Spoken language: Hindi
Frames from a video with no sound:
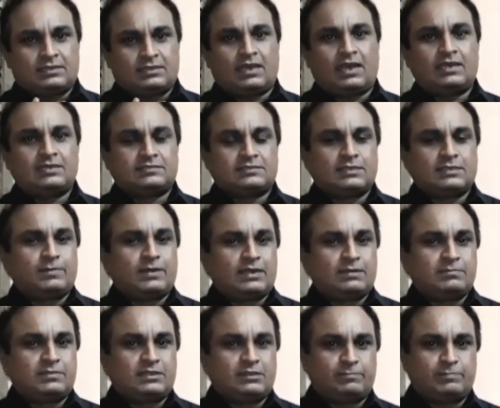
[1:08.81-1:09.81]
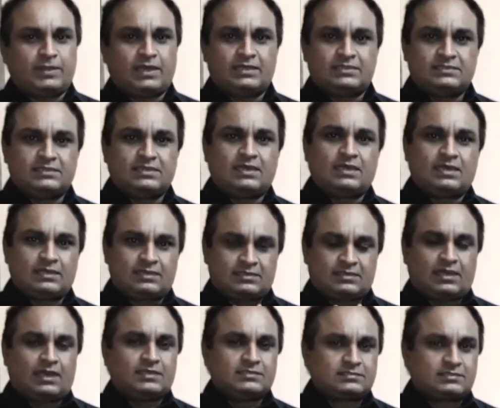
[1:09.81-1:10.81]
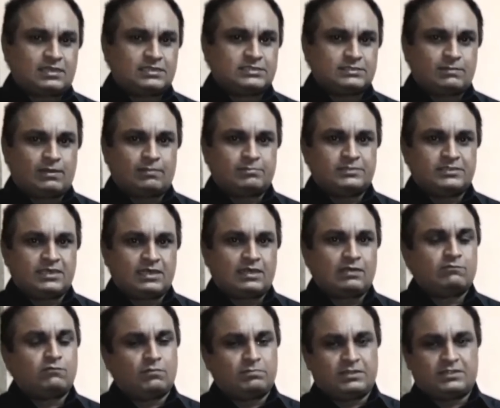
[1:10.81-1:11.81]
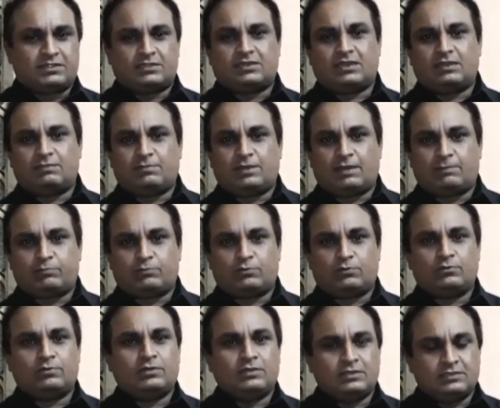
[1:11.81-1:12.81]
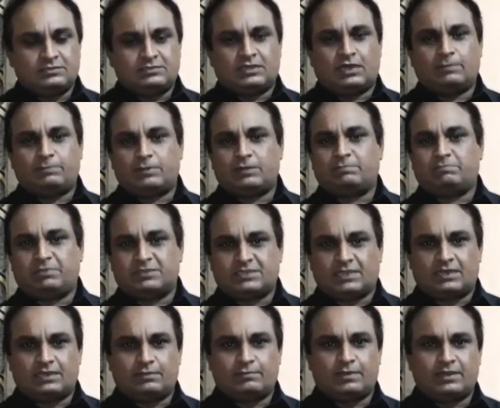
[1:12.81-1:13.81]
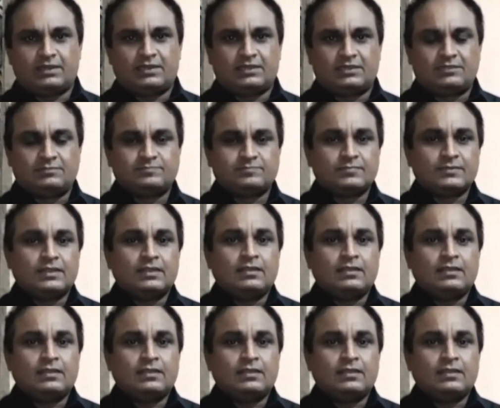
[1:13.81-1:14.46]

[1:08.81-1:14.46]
क्या इसके बारे में रिप्लाई दिया है क्या इसका जवाब दिया है वो भी डिटेल में आपको यहाँ पर बताने वाले हैं